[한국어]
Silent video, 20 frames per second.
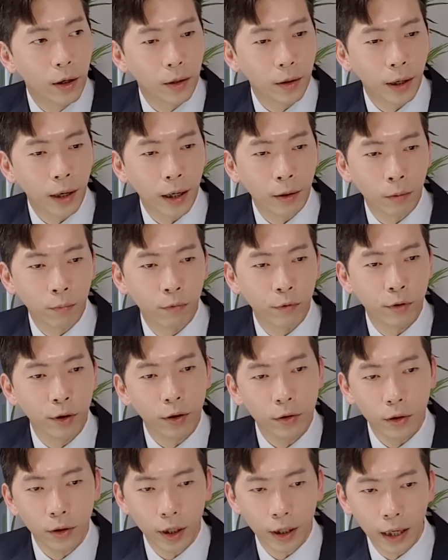내가 더
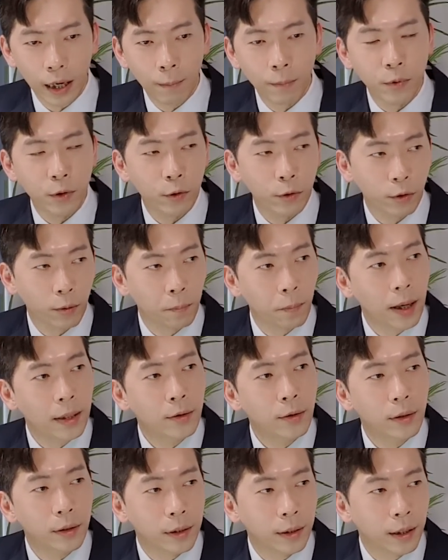부정적인 감정으로
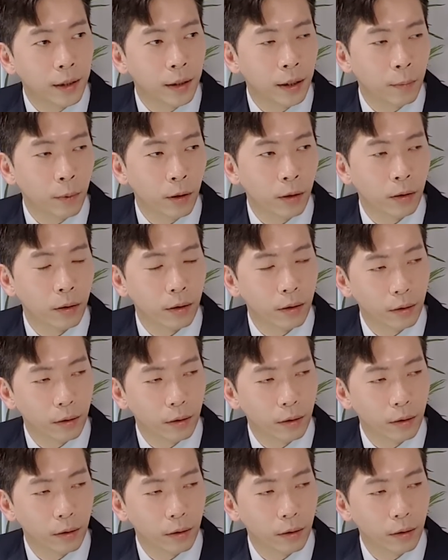빠져들게 되면